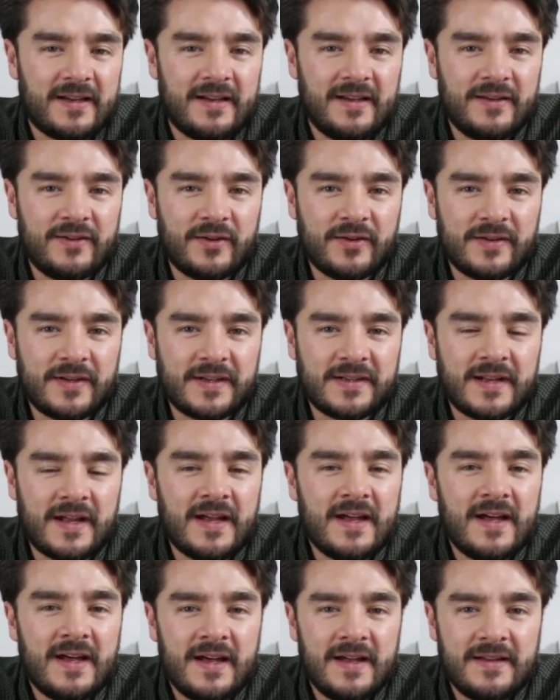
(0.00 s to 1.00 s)
Entonces,
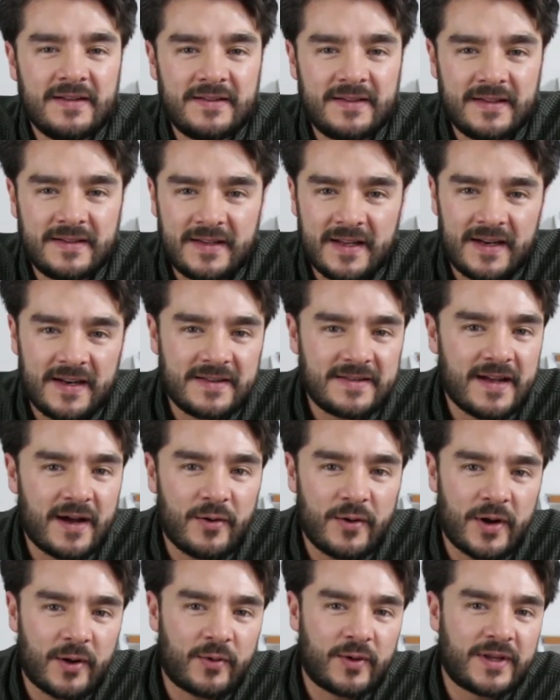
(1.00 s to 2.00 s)
si tienes ya
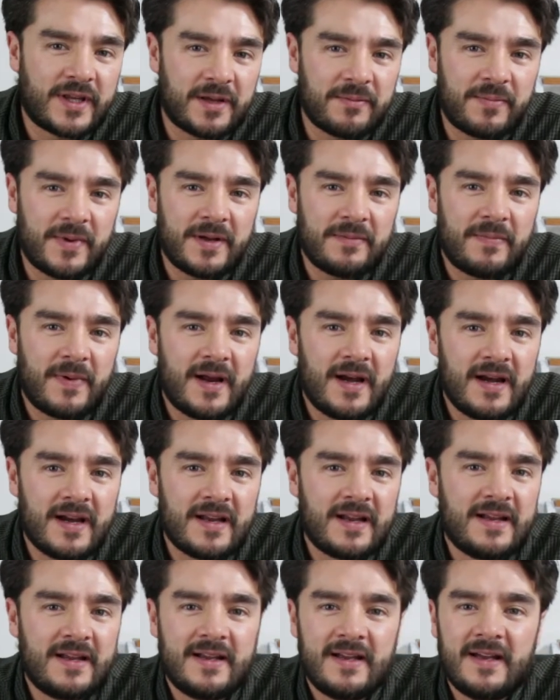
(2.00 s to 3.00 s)
una cuenta de PayPal,